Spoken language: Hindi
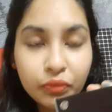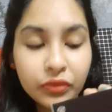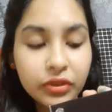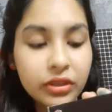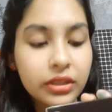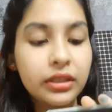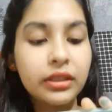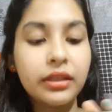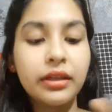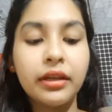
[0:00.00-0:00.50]

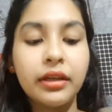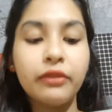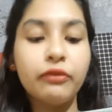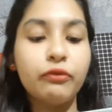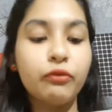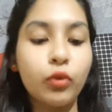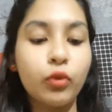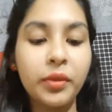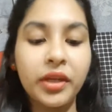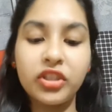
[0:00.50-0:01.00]
ठीक है
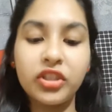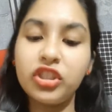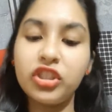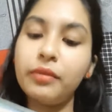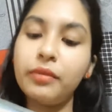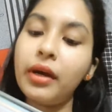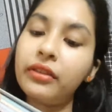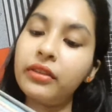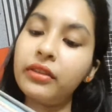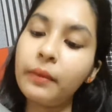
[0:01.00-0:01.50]
वो भी
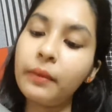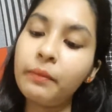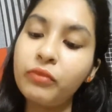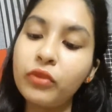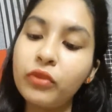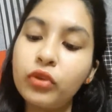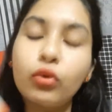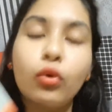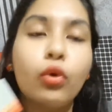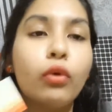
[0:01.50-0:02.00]
अच्छी बात है
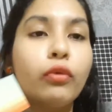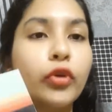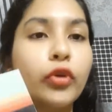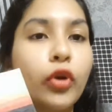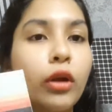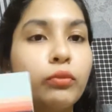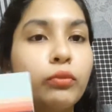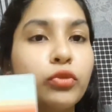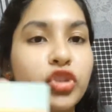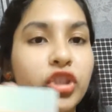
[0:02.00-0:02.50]
तो
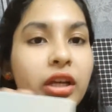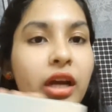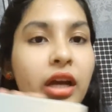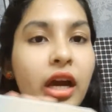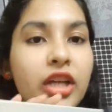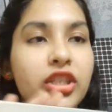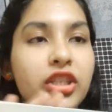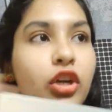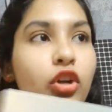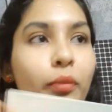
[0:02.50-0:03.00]
ओवरऑल मुझे
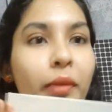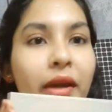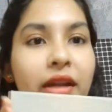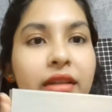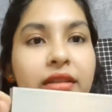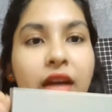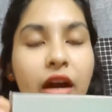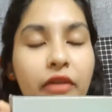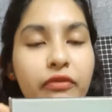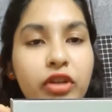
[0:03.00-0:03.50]
आई शेडो
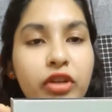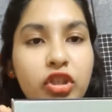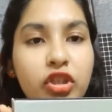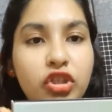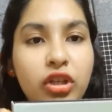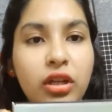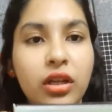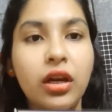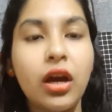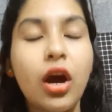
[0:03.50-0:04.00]
पैलेट काफ़ी
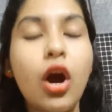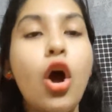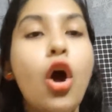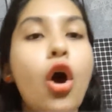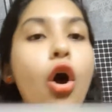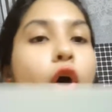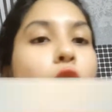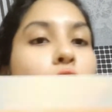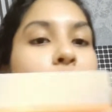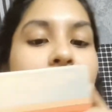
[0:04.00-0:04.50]
अच्छा लगा
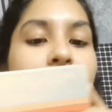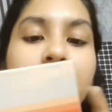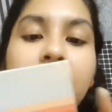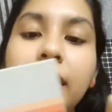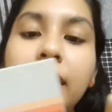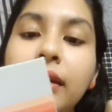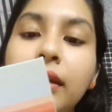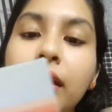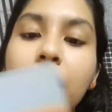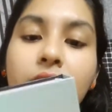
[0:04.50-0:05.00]
और
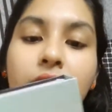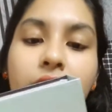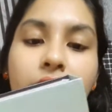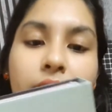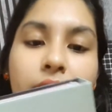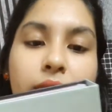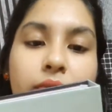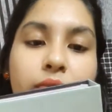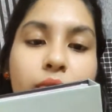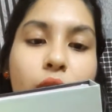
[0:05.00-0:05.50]
ये
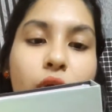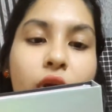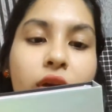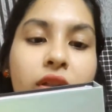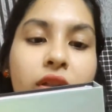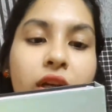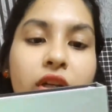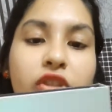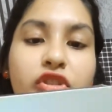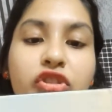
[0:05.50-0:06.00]
आ,
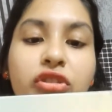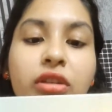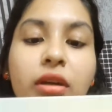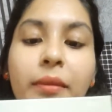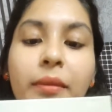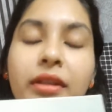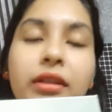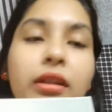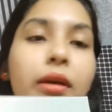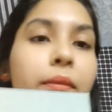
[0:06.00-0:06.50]
बहुत अच्छा
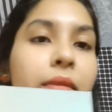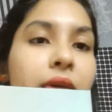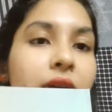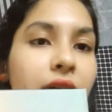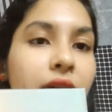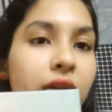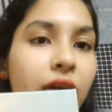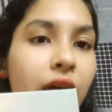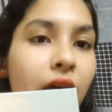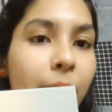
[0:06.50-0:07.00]
मतलब
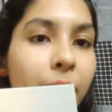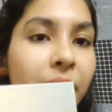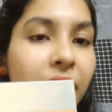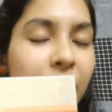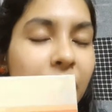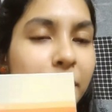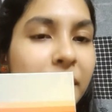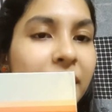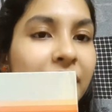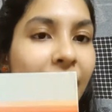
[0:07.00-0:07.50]
आप
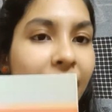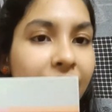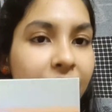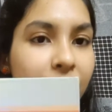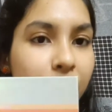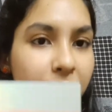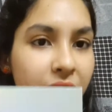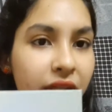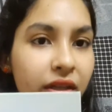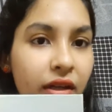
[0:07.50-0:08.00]
कहीं भी
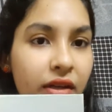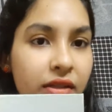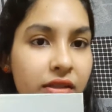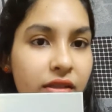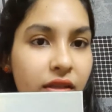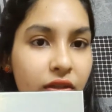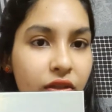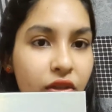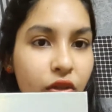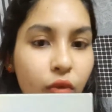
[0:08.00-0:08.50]
कैरी भी कर
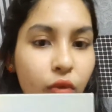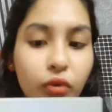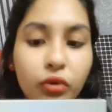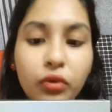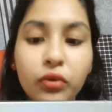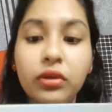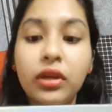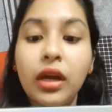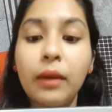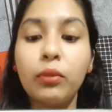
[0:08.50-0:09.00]
सकते हो
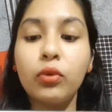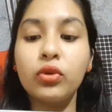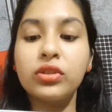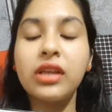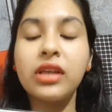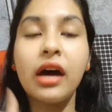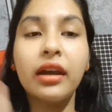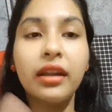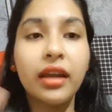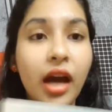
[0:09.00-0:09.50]
क्योंकि आपको
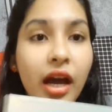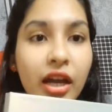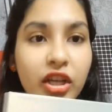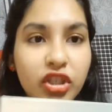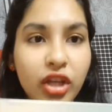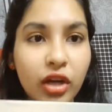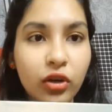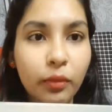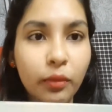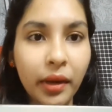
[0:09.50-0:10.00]
सारे आई
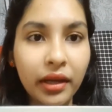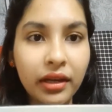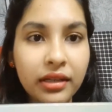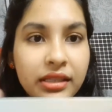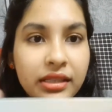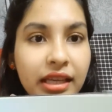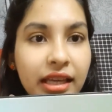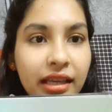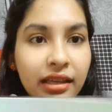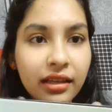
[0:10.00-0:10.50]
शेडो
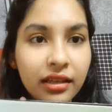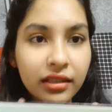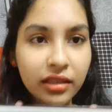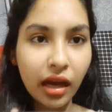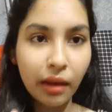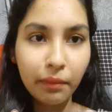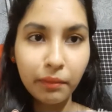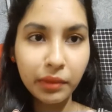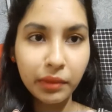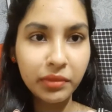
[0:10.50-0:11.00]
पैलेट्स एक ही
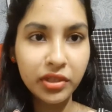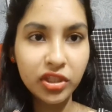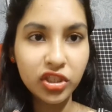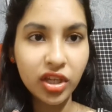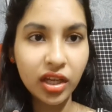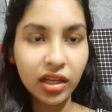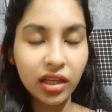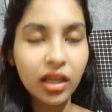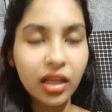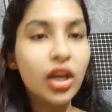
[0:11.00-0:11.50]
किताब में मिल
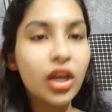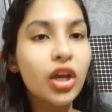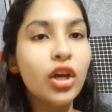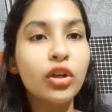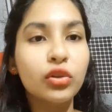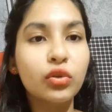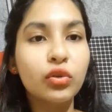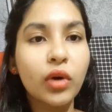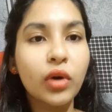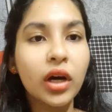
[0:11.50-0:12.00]
जाएंगे
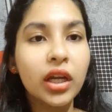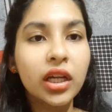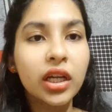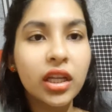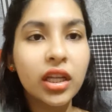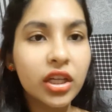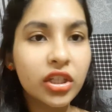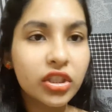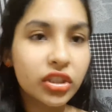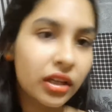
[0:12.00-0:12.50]
तो अलग
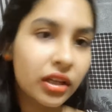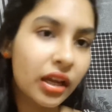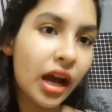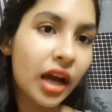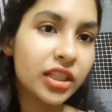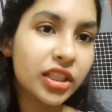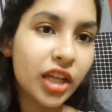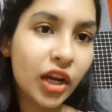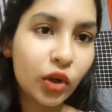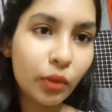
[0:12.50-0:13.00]
अलग
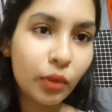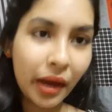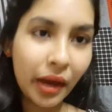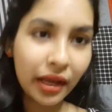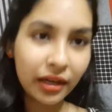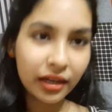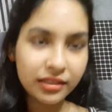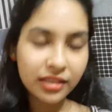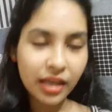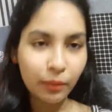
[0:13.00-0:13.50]
आई शेडो
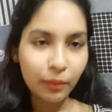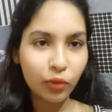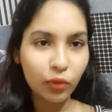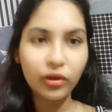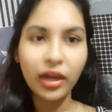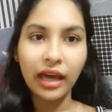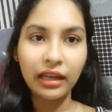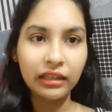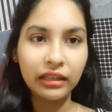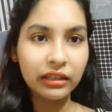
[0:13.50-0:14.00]
पैलेट्स आपको
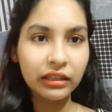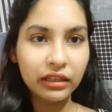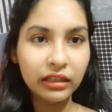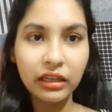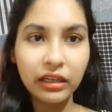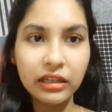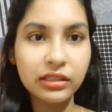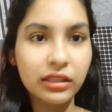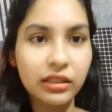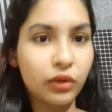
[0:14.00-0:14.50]
कैरी
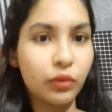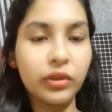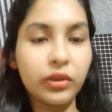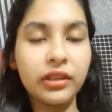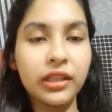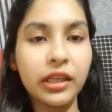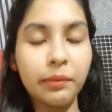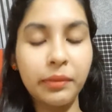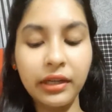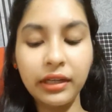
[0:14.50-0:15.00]
करने की
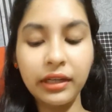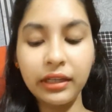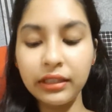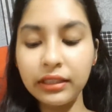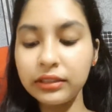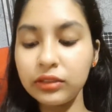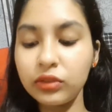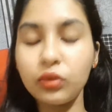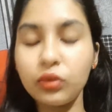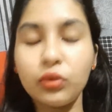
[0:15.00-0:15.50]
ज़रूरत नहीं
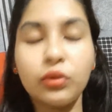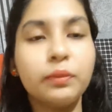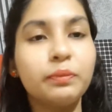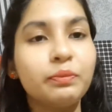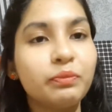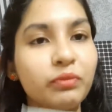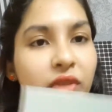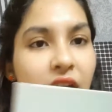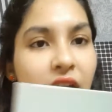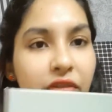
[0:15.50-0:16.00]
पड़ेगी तो
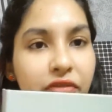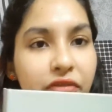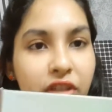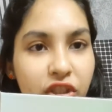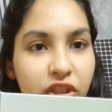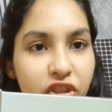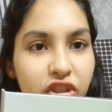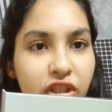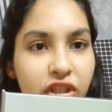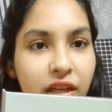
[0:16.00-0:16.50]
काफ़ी
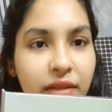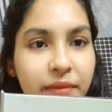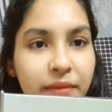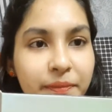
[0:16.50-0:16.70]
अच्छा है